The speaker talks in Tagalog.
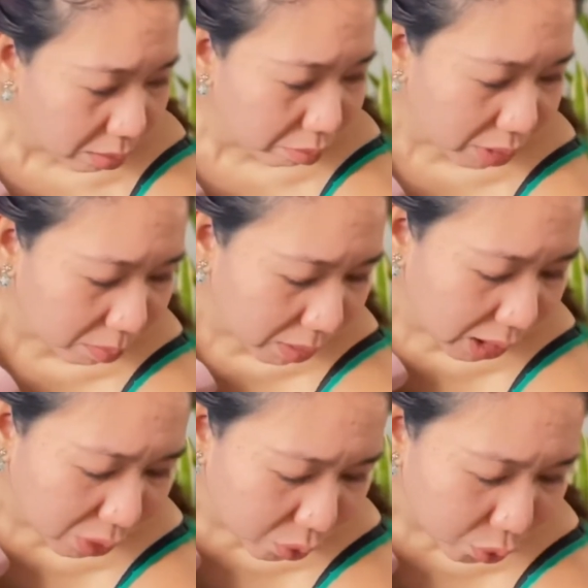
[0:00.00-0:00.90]
baby,
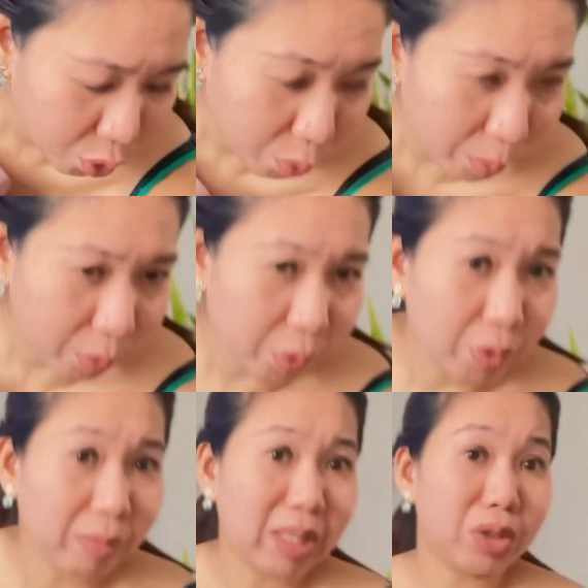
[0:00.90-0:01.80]
ano,
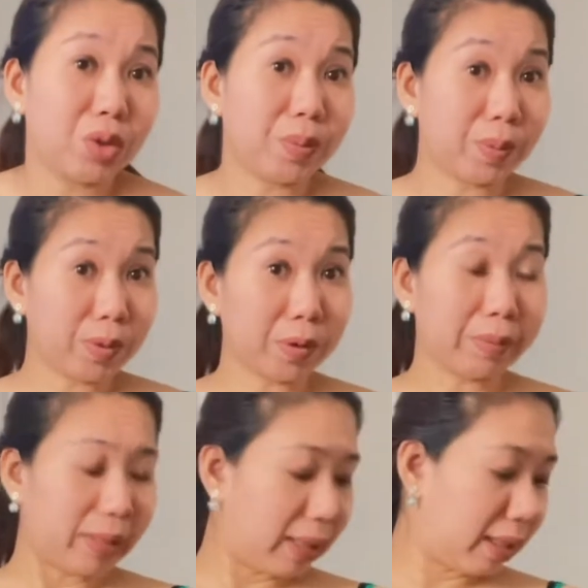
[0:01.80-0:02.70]
chupon, mga chupon,
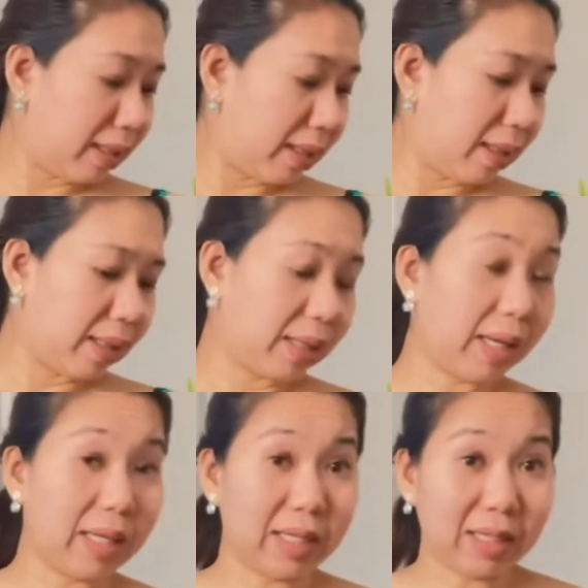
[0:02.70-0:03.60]
mga uh,
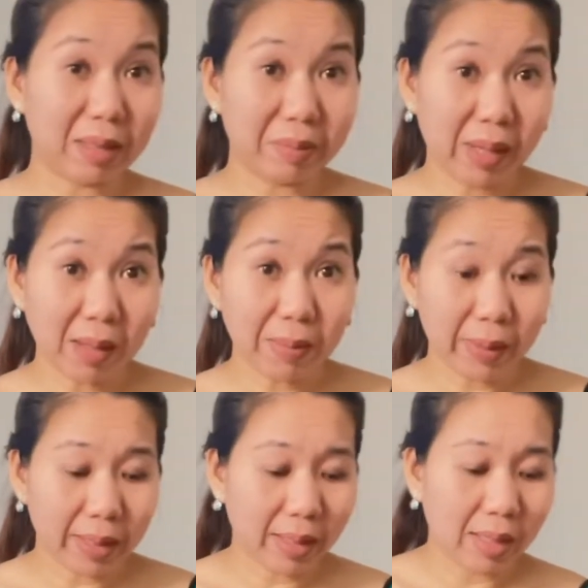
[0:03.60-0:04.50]
kainan ng
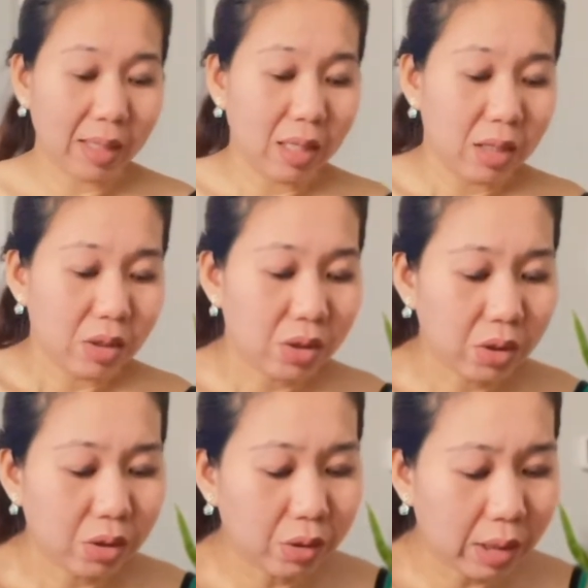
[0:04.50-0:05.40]
baby. So,
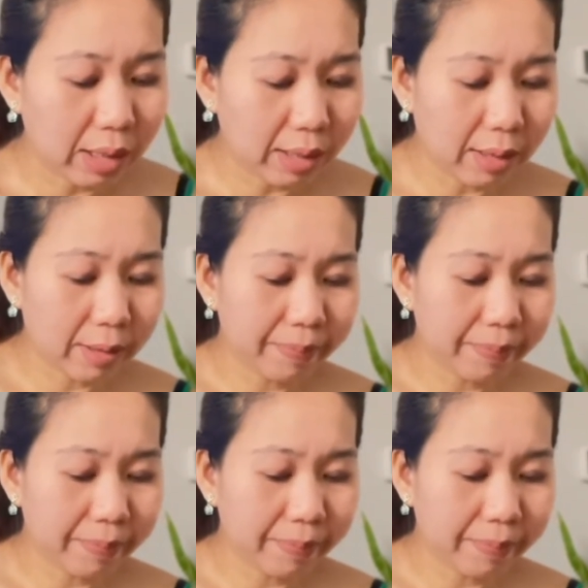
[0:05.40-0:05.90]
uh,